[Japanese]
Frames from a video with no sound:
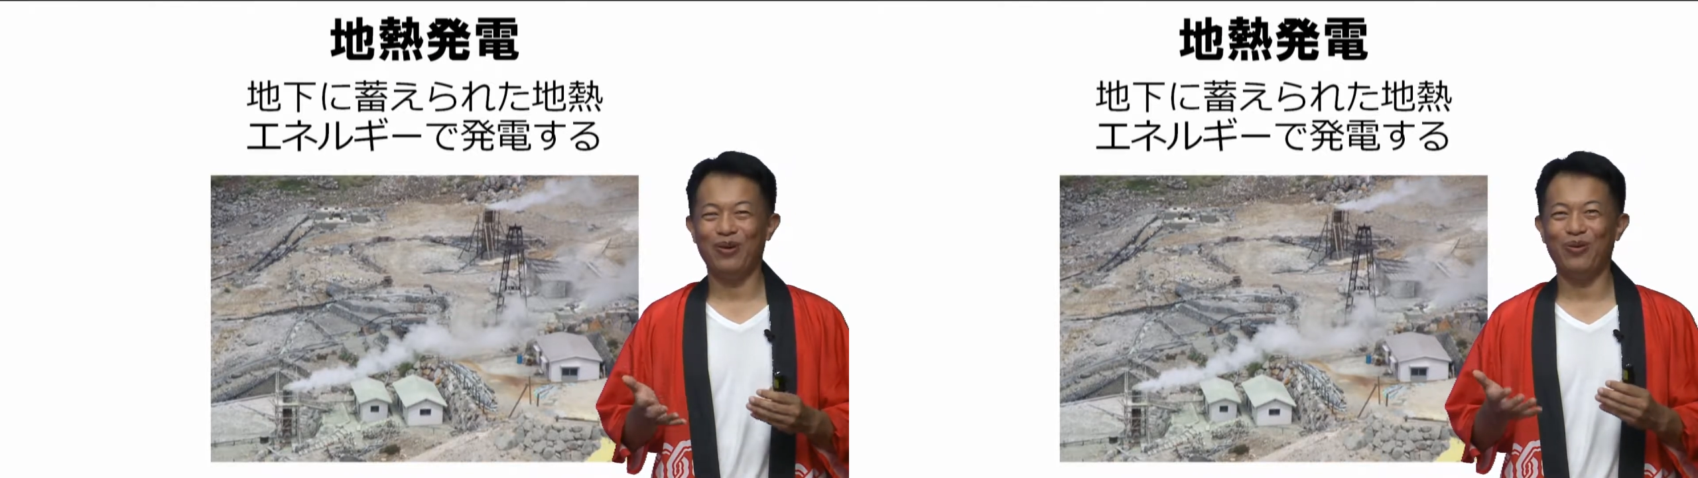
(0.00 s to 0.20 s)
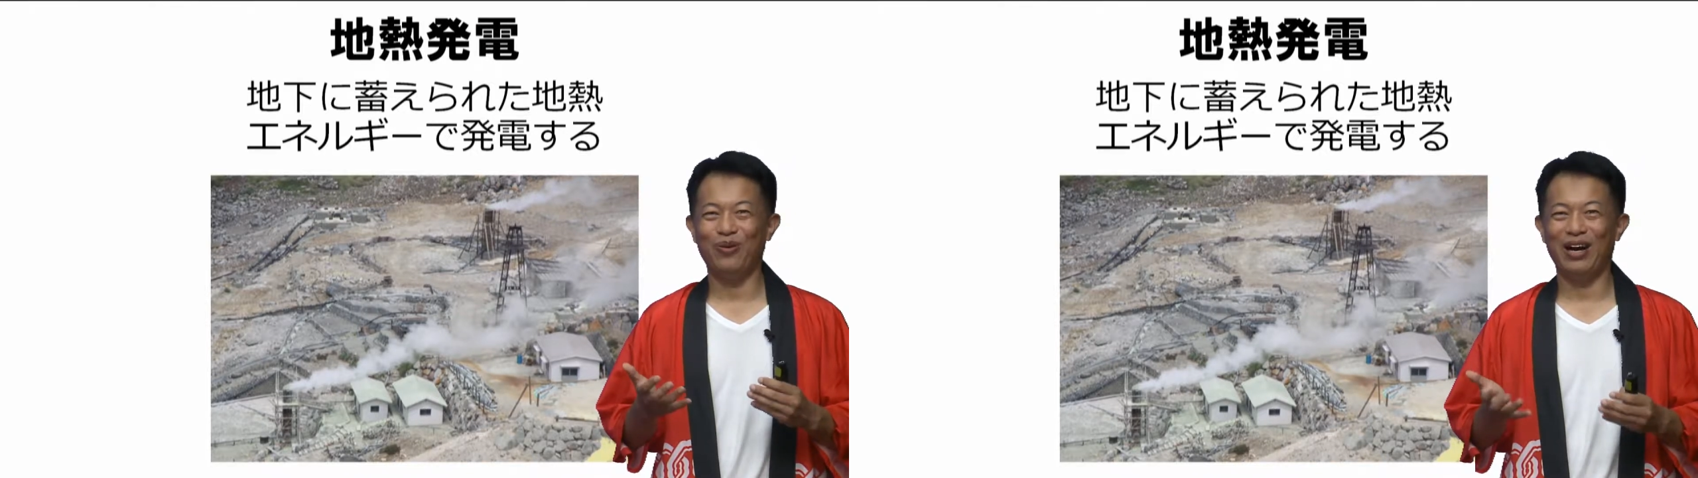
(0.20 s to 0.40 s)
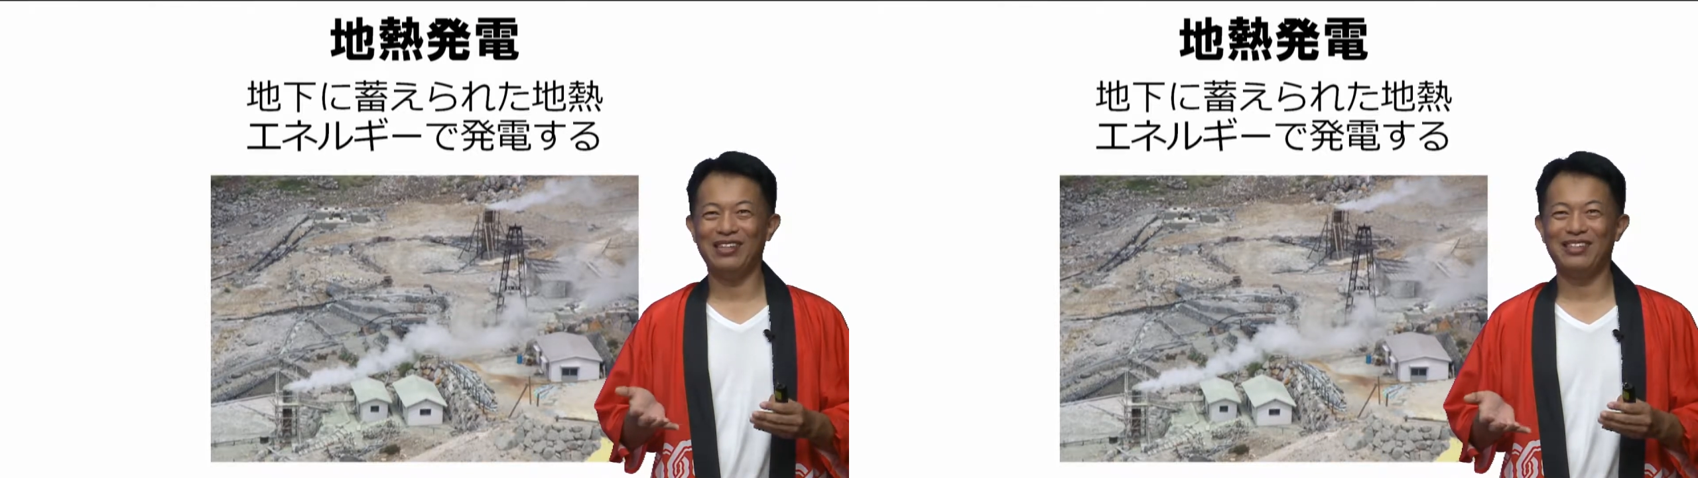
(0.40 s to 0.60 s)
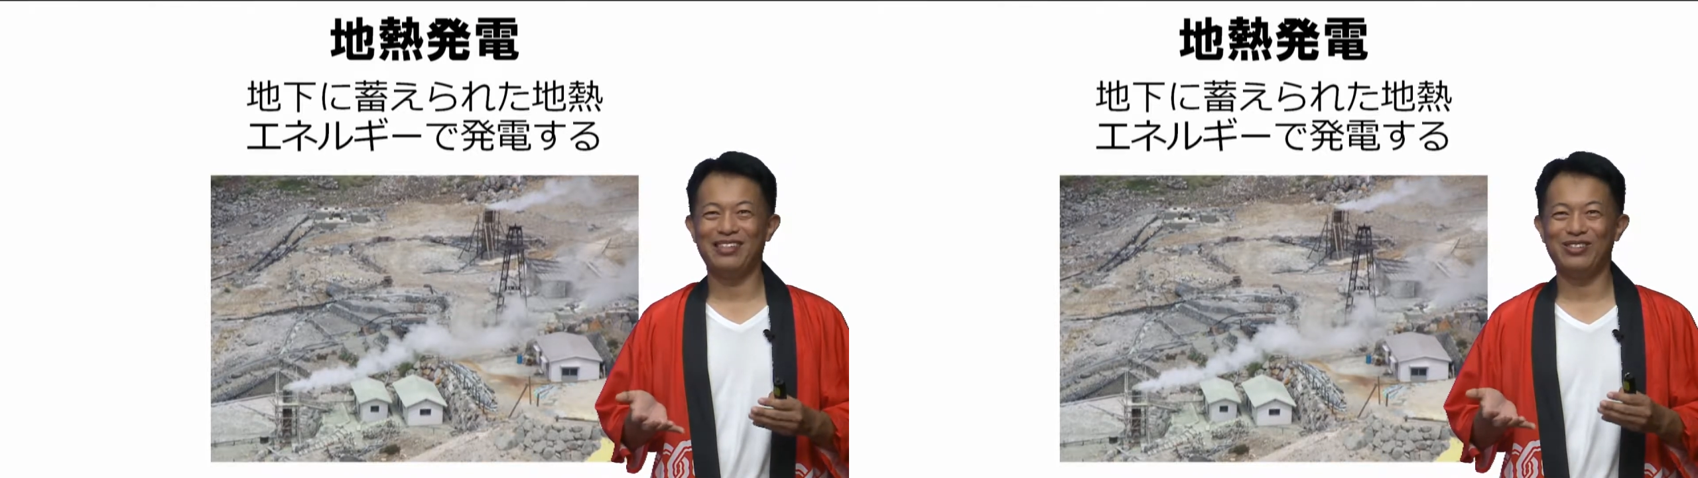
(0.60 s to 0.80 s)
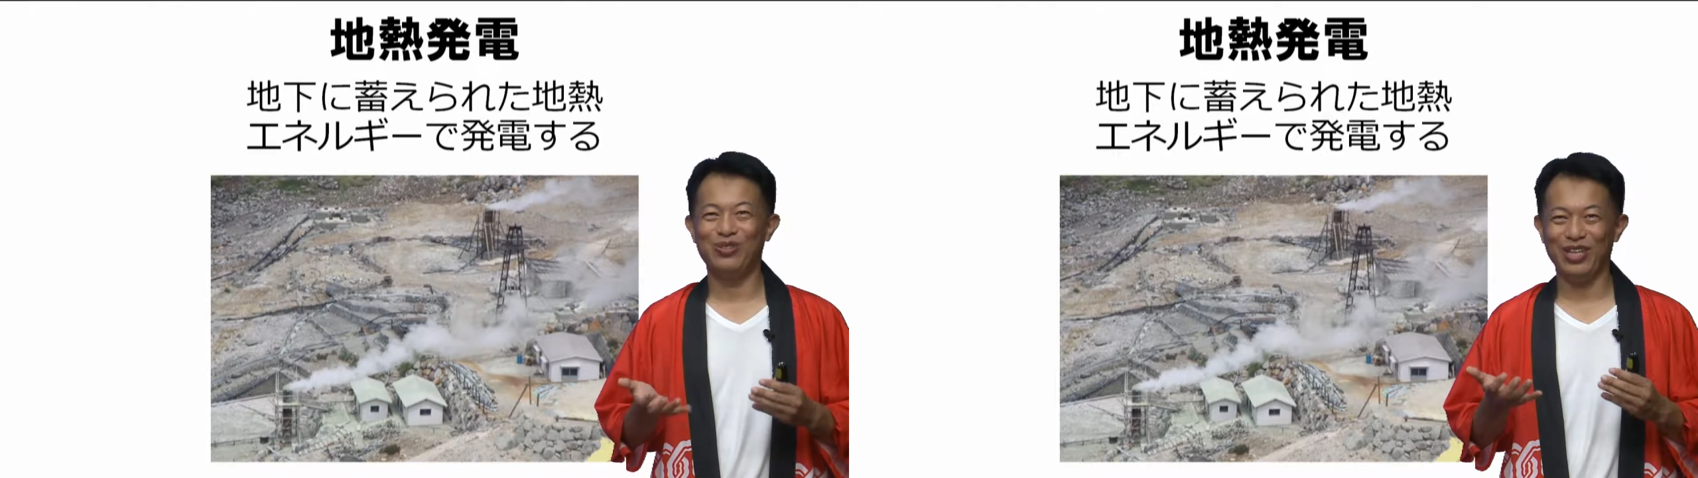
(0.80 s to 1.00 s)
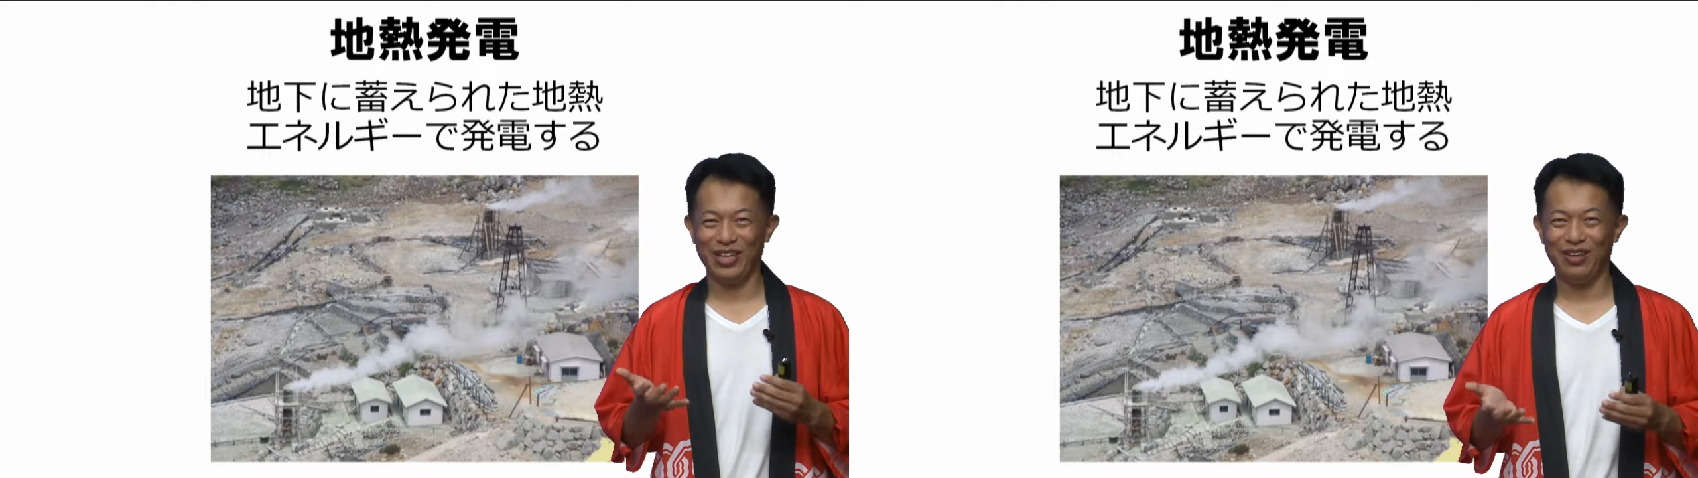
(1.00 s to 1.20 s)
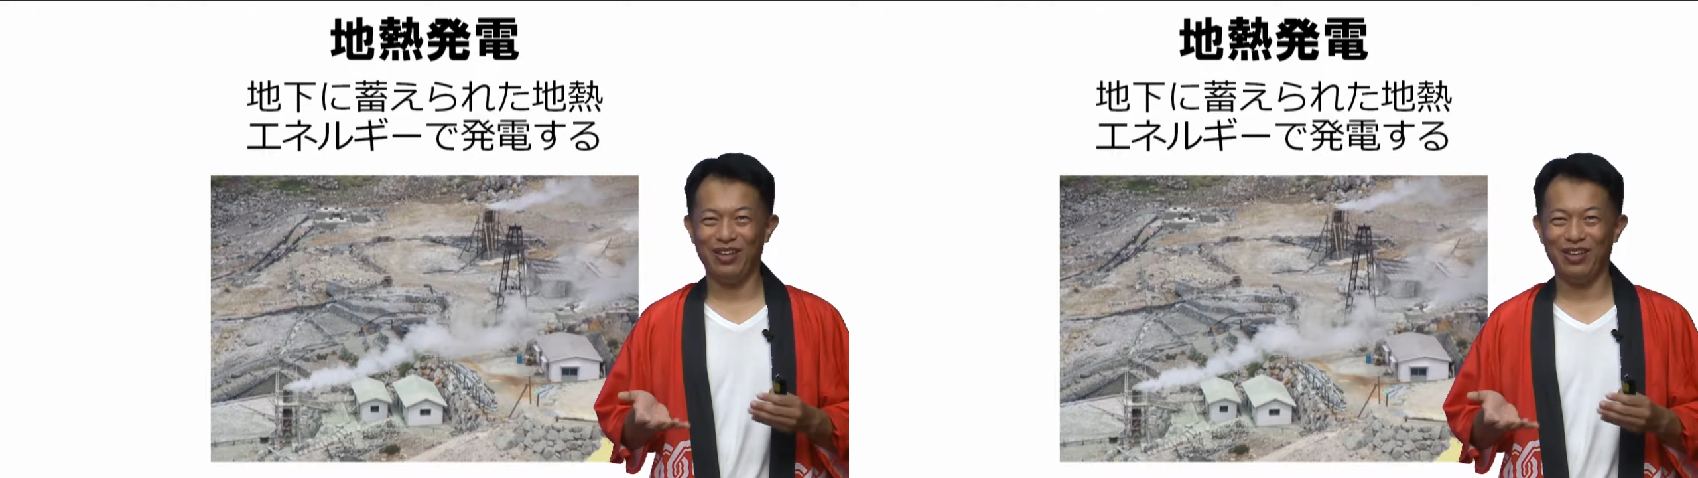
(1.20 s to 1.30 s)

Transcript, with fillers: こう熱い